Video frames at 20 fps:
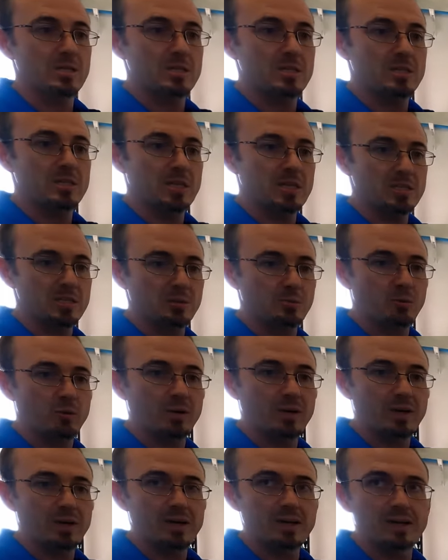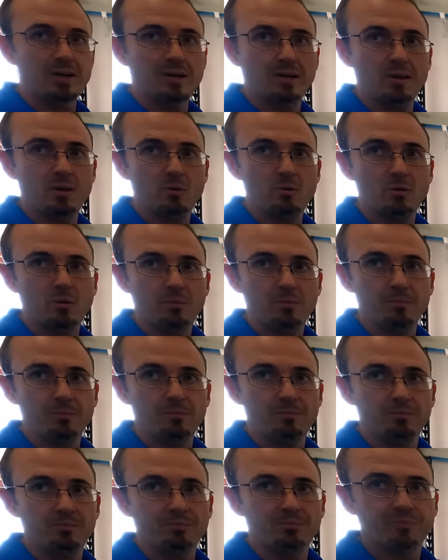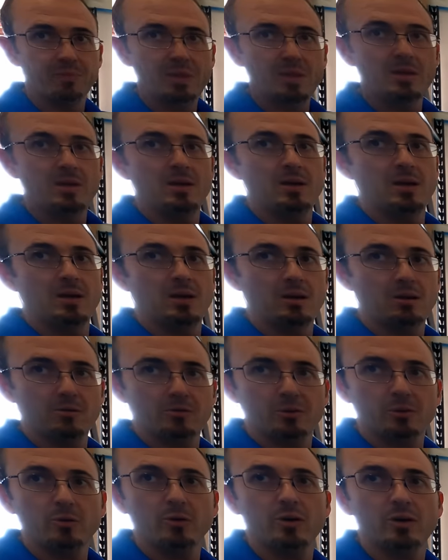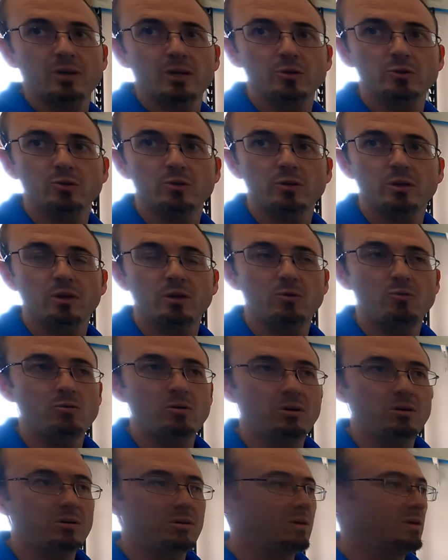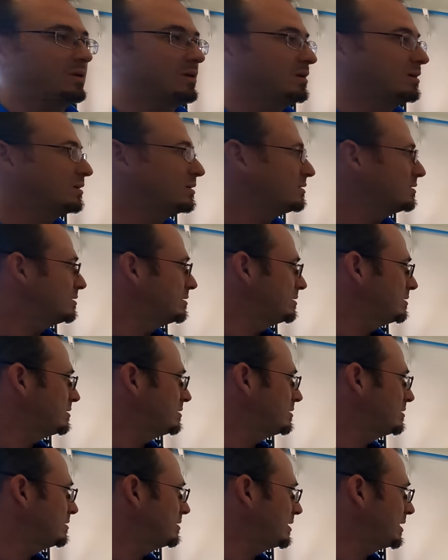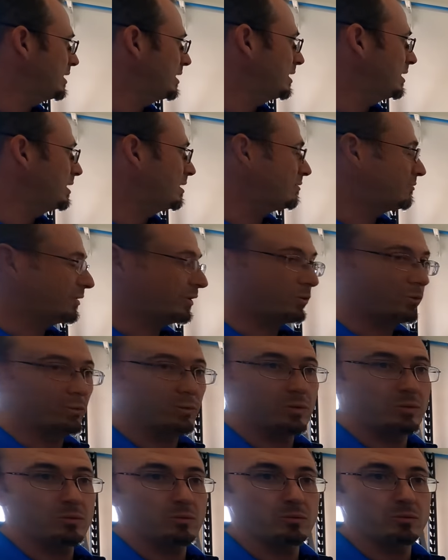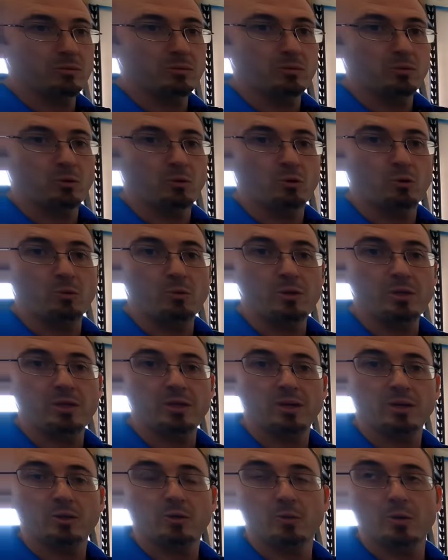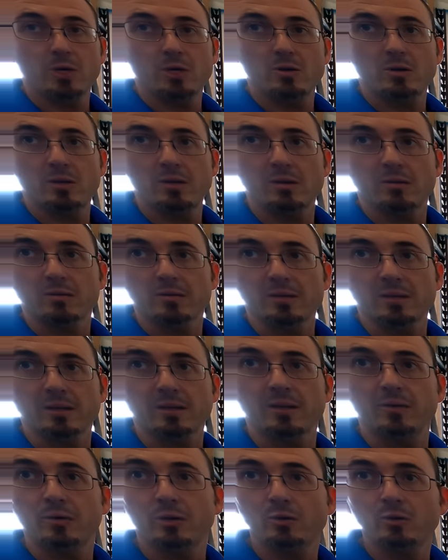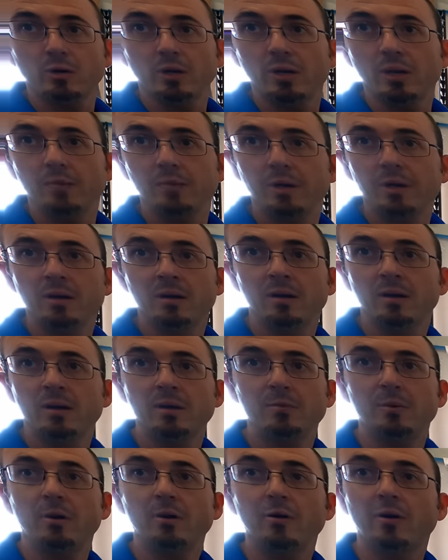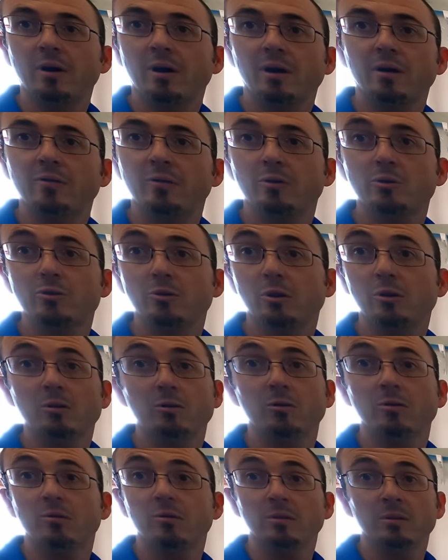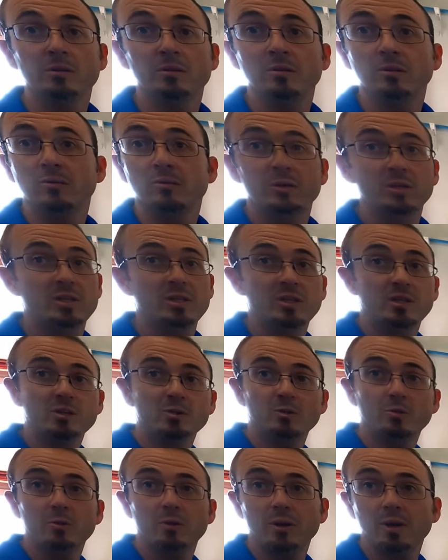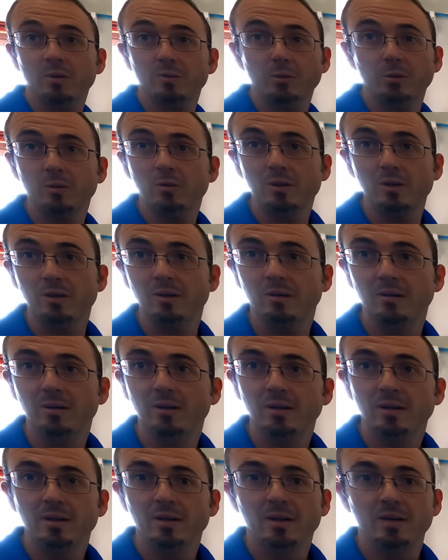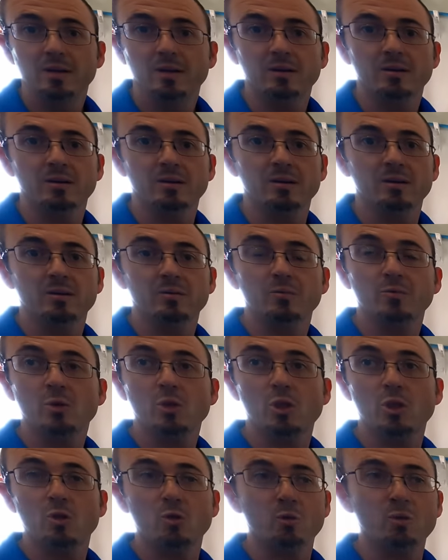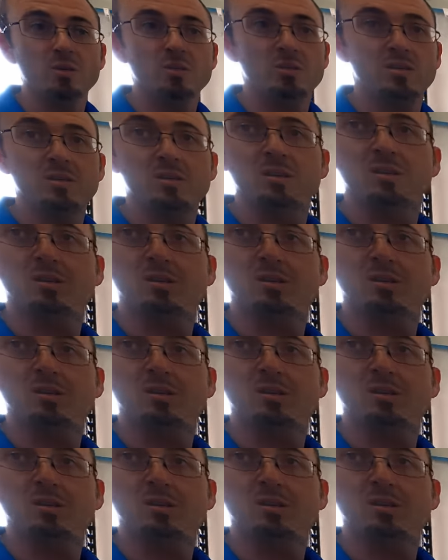Ça c'est pour régler les trains roulants. D'accord. Là on fait du réglage de train roulant. et en fait, on, communique directement avec le client. C'est-à-dire que la voiture, elle n'est pas encore arrivée au sol quand on envoie directement le rapport au client. moi, ah oui, c'est